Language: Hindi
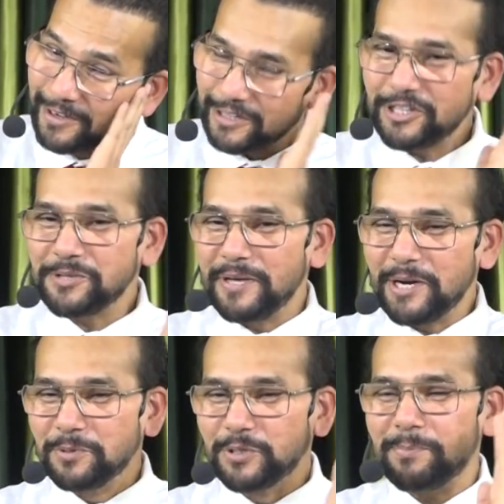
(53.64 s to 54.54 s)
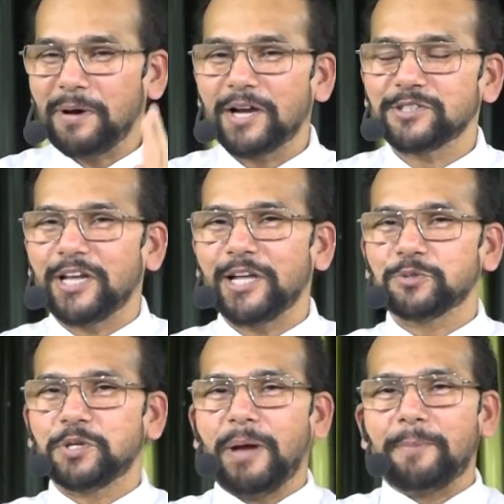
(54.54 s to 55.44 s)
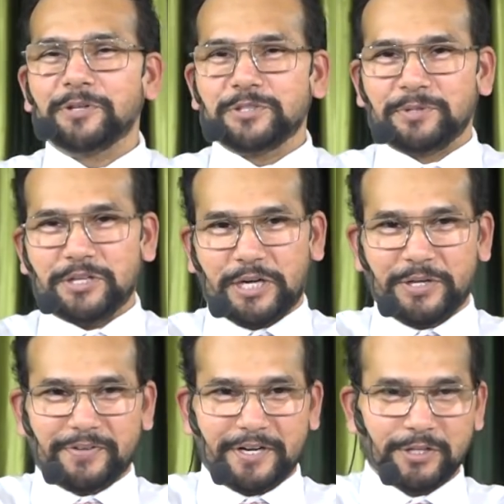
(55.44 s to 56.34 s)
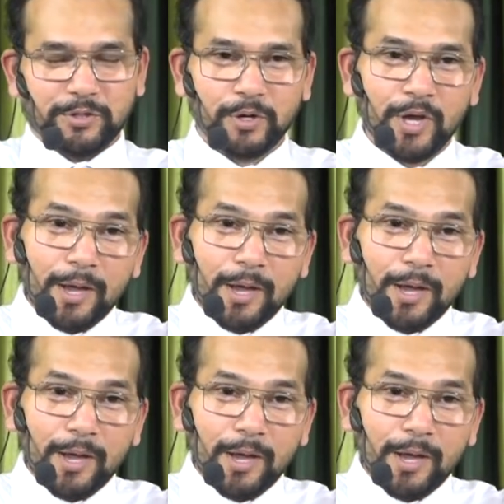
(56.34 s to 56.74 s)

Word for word: कहते जी मेरा मुंडा बहर जा रहा तुम बैप्टिजम का सर्टिफिकेट दे दो